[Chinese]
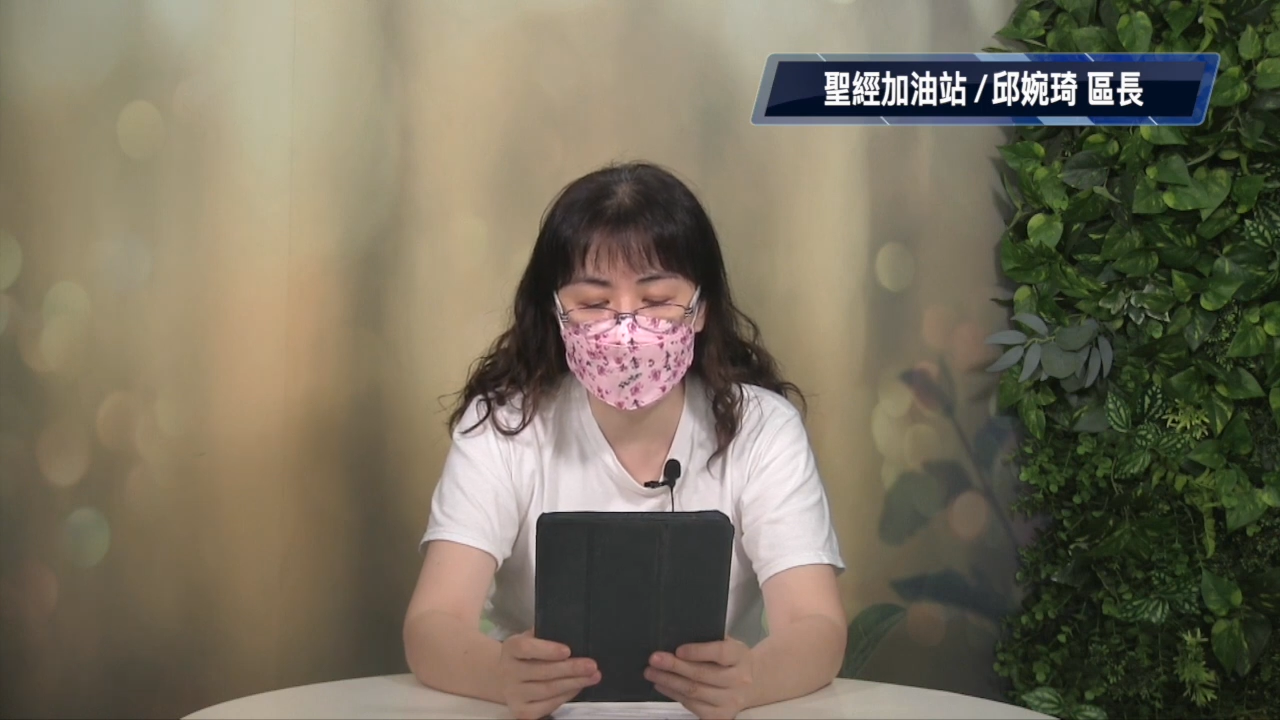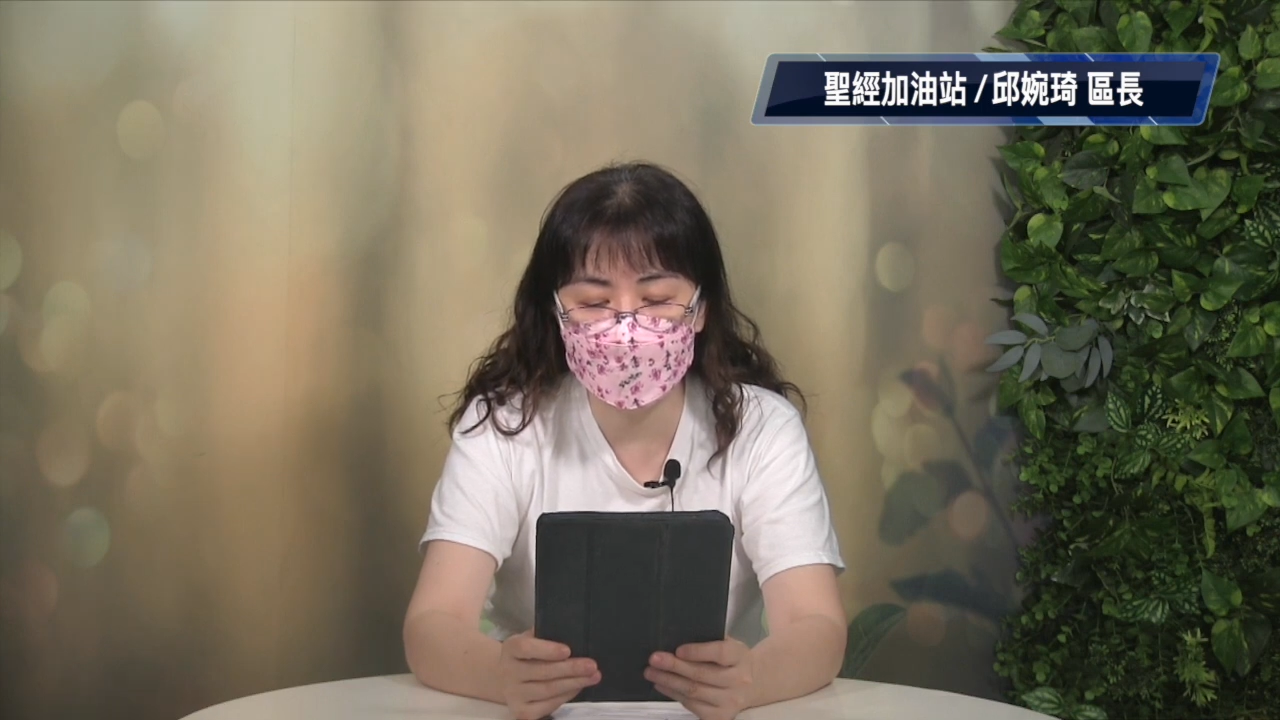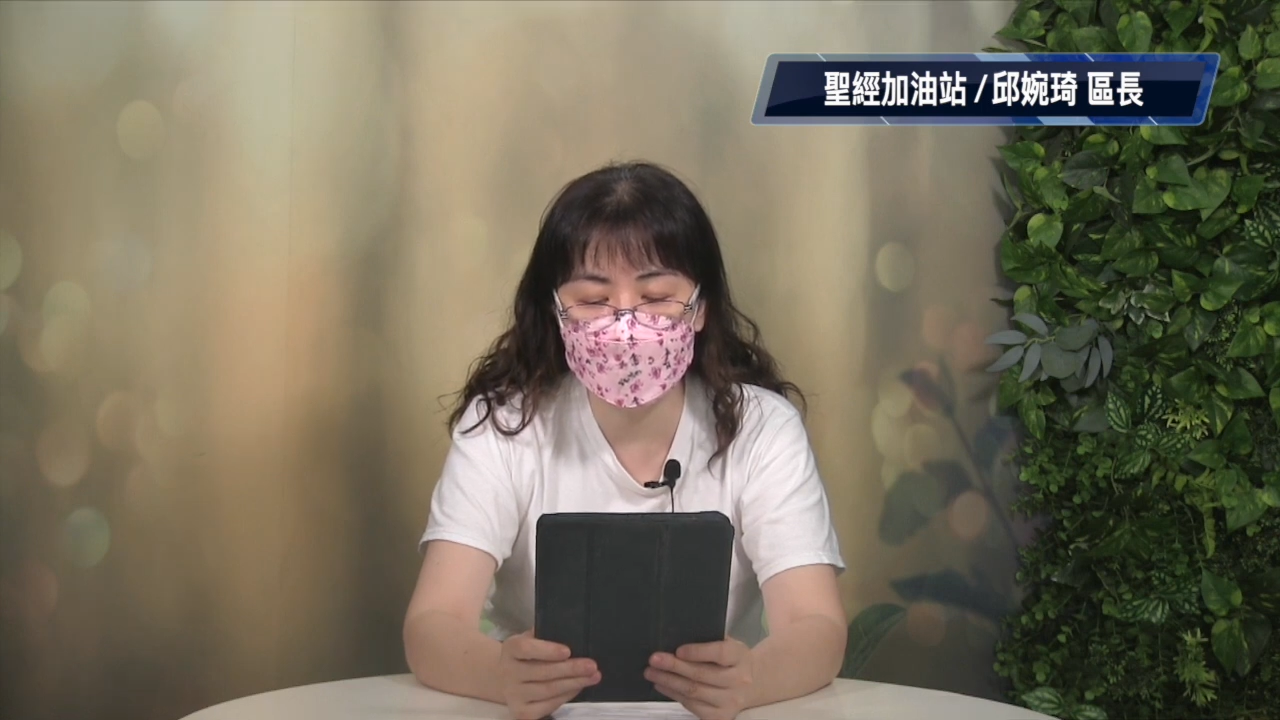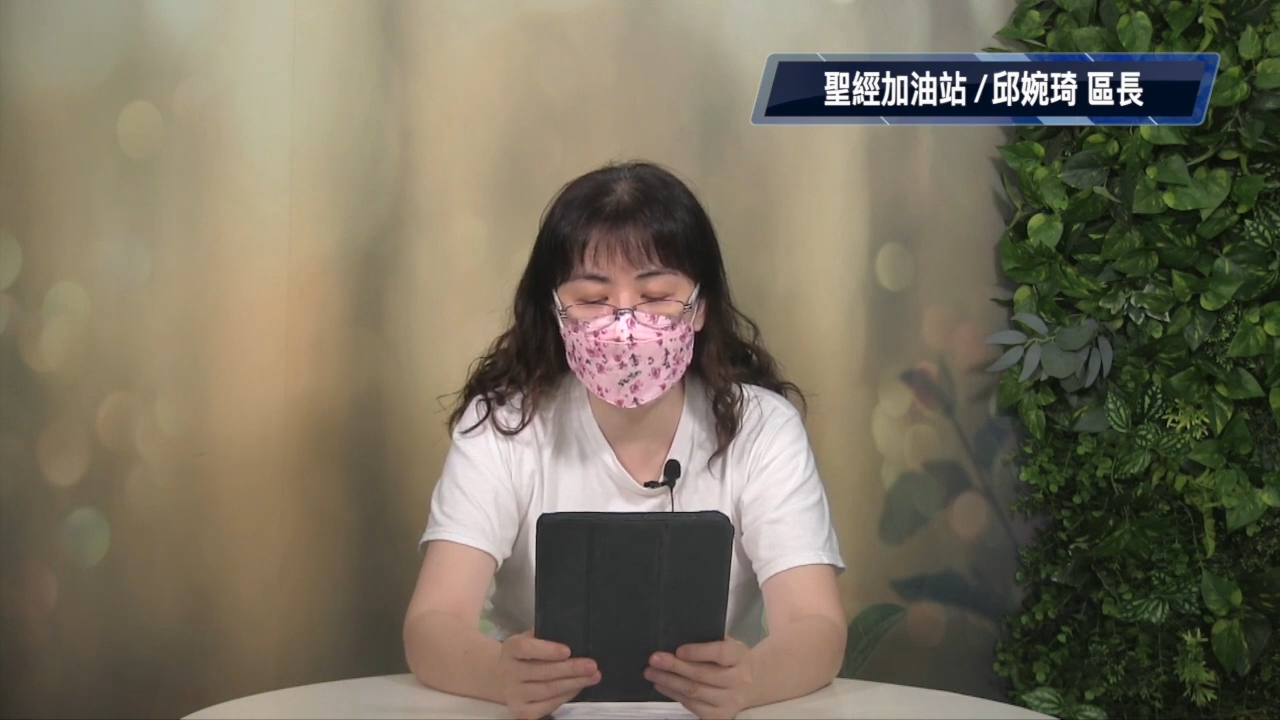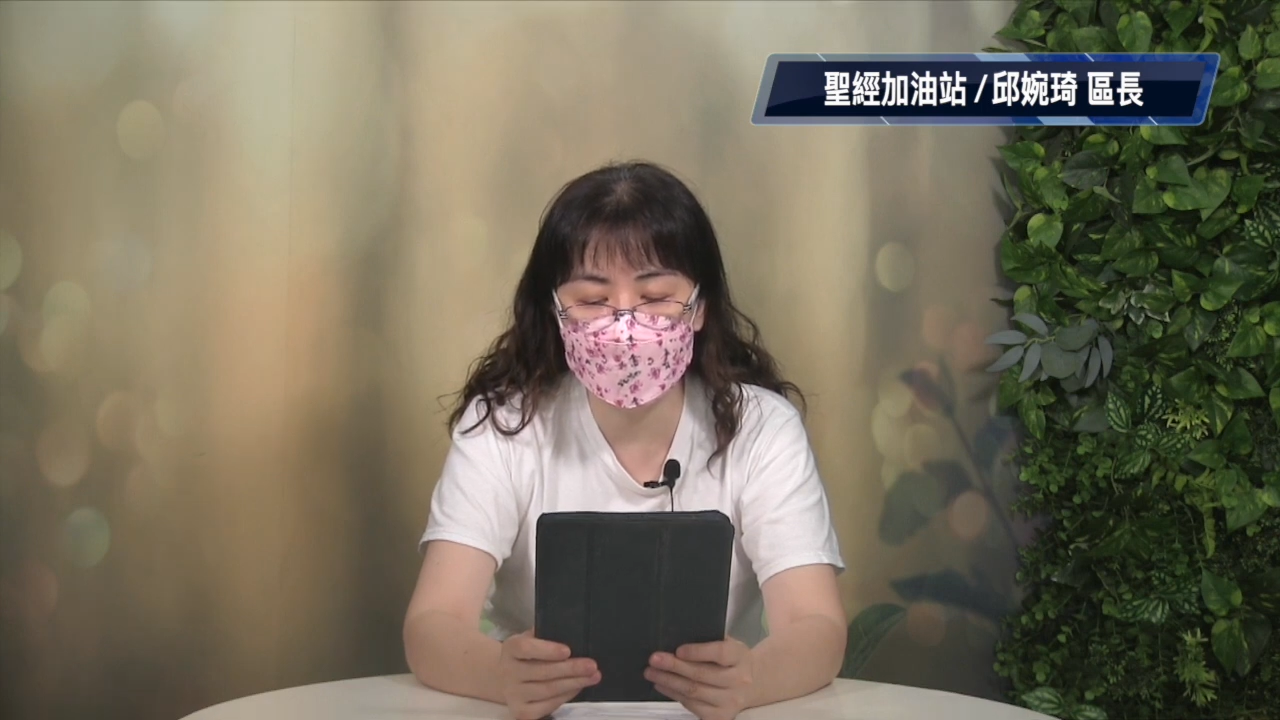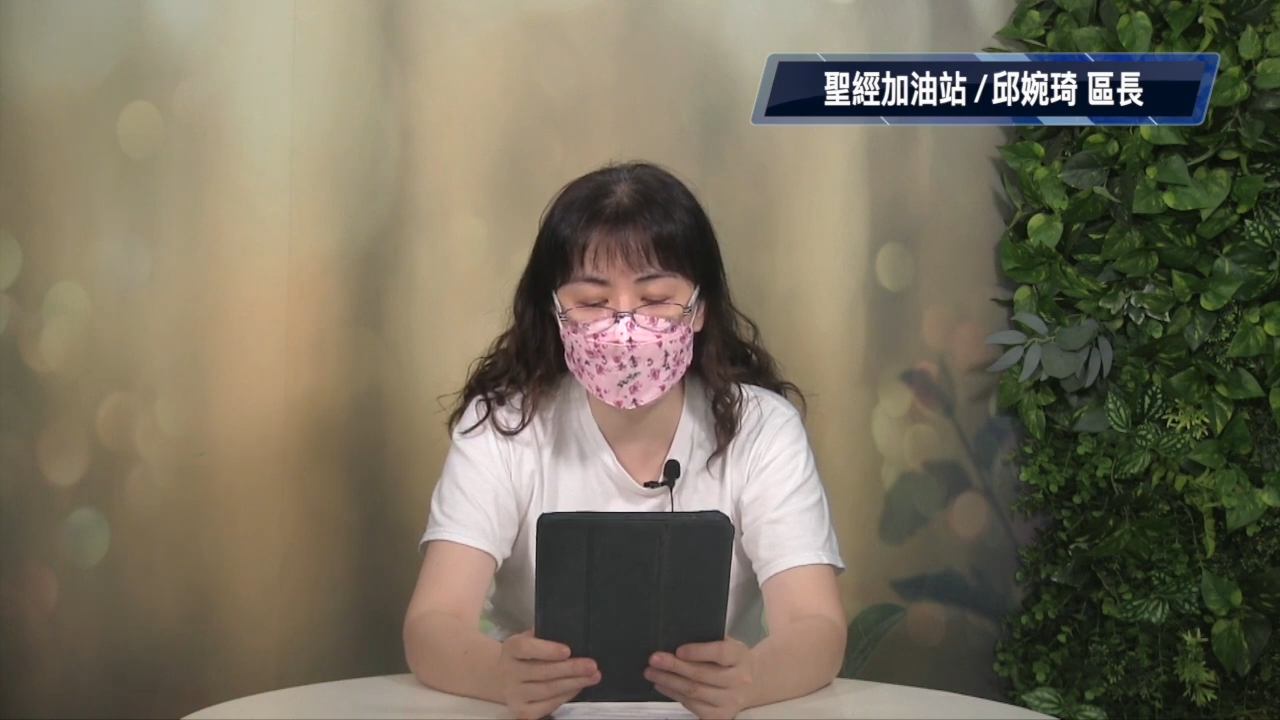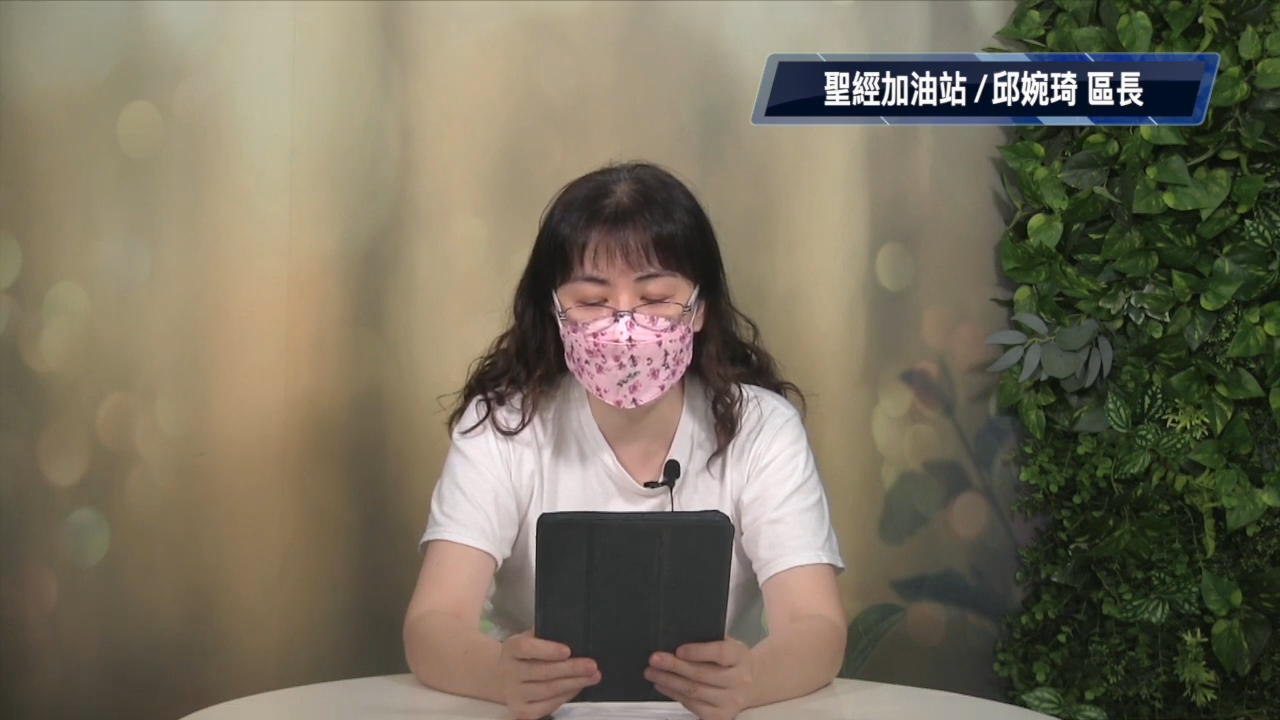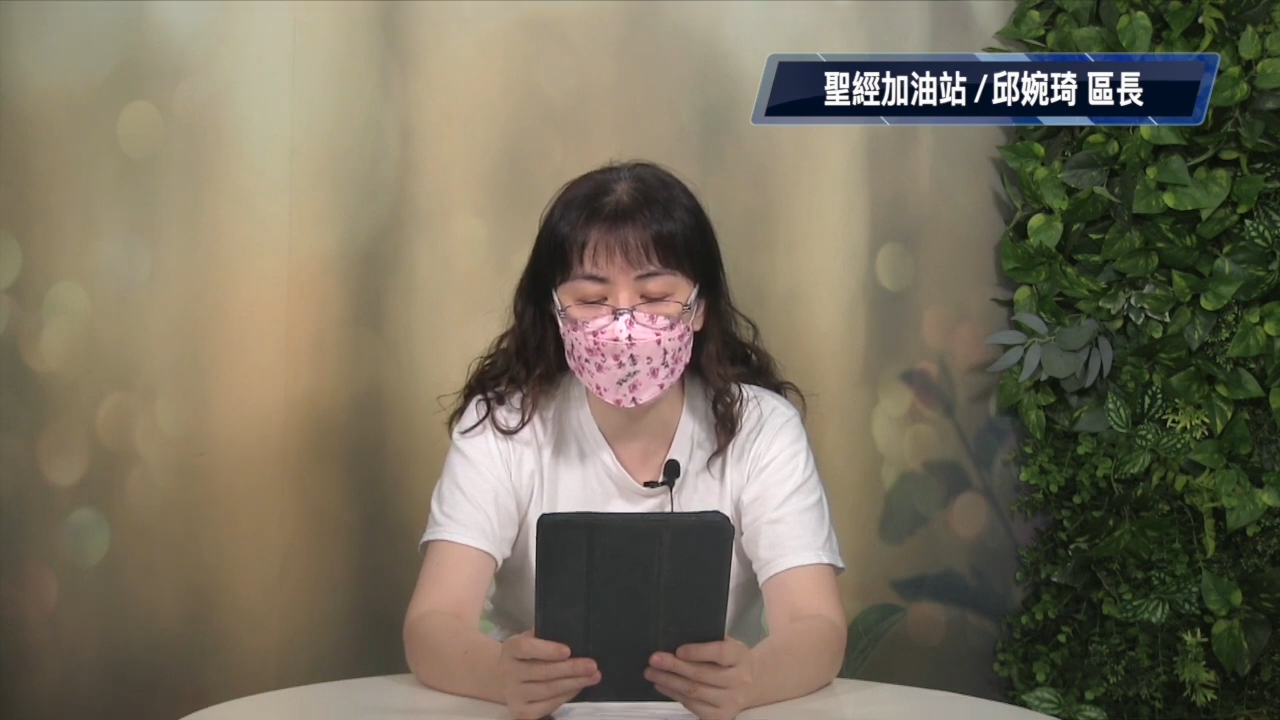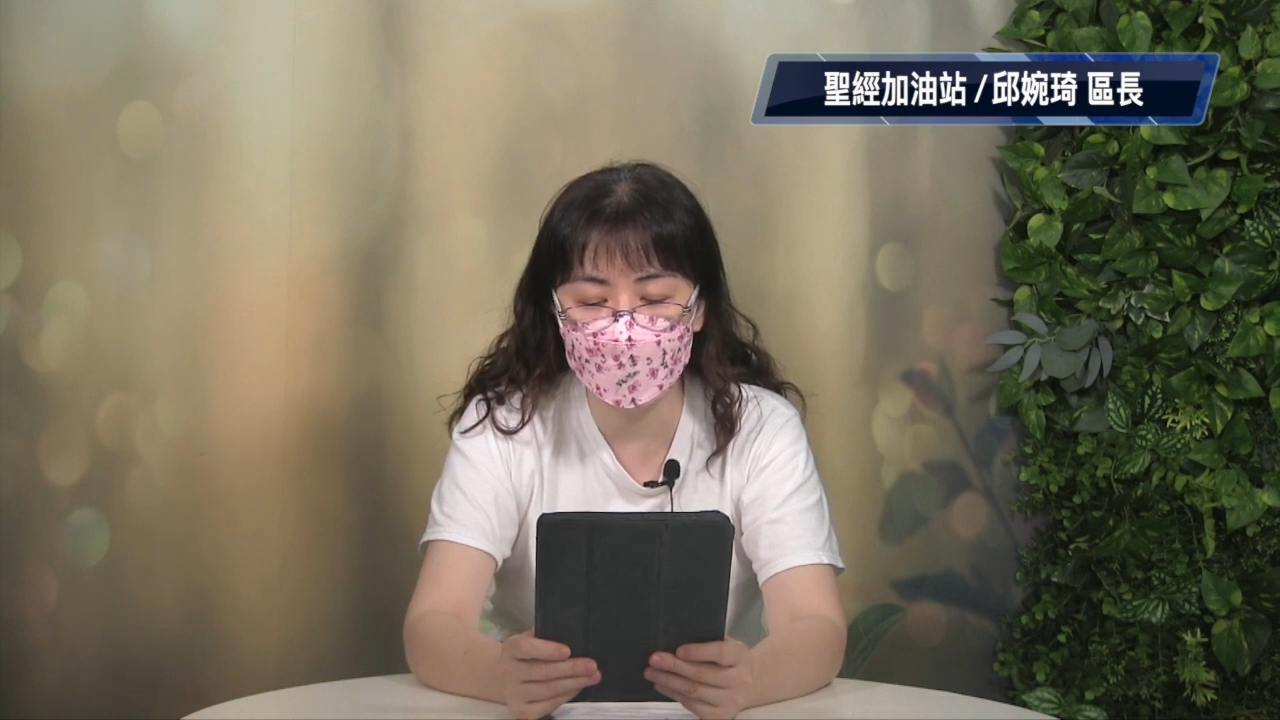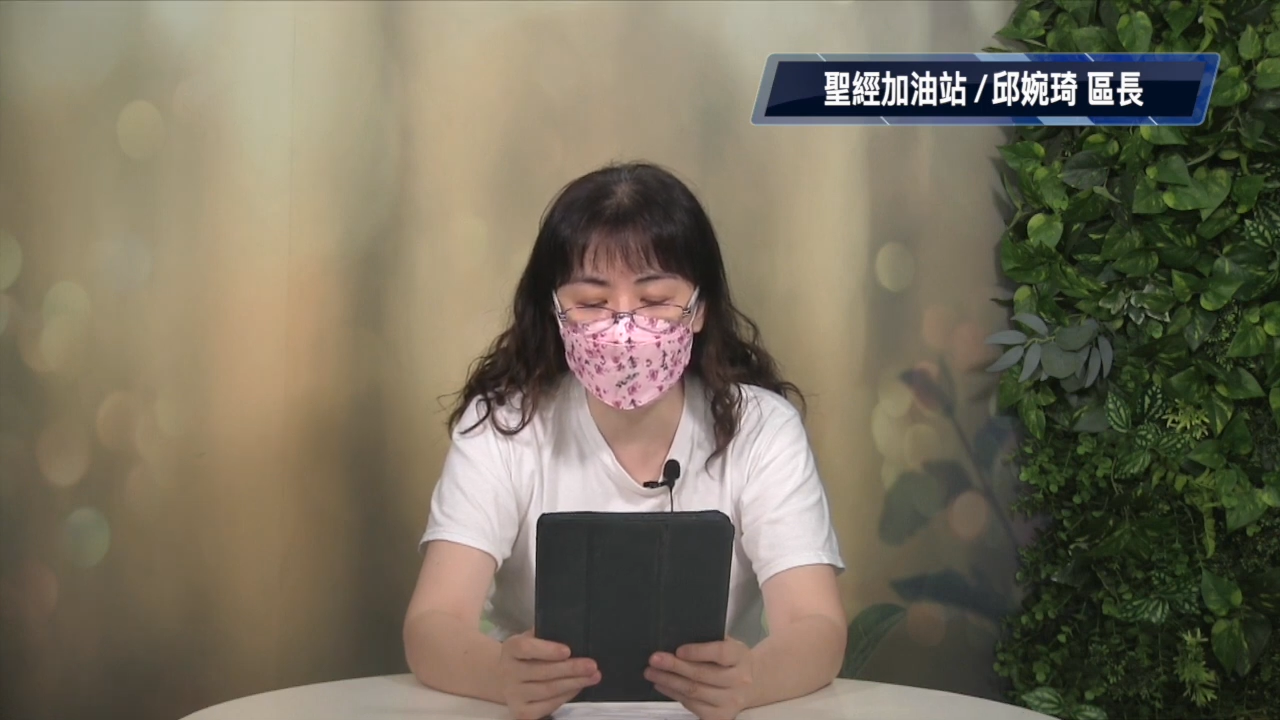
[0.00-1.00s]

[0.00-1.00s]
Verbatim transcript: 一切亵